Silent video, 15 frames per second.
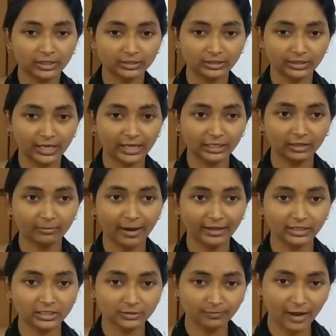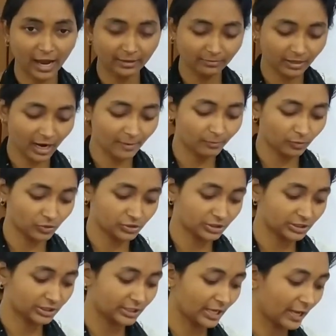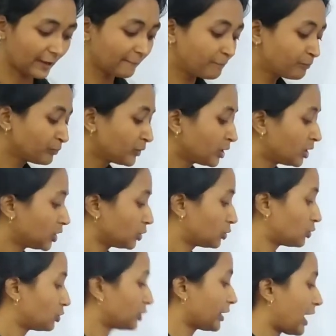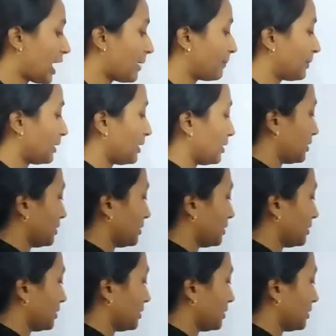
कर देना है कि माइनस फाइव का अपोजिट क्या है तो यहाँ पे